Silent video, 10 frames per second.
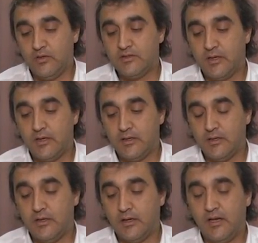questa
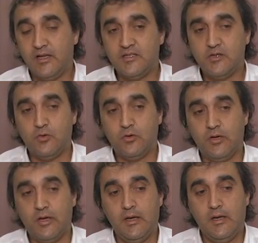eh,
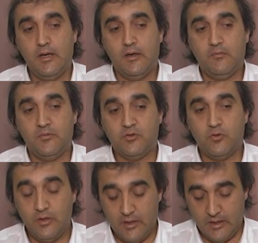relazione
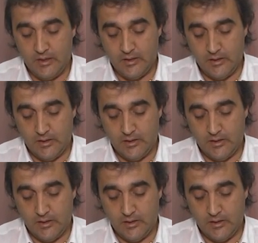bisogna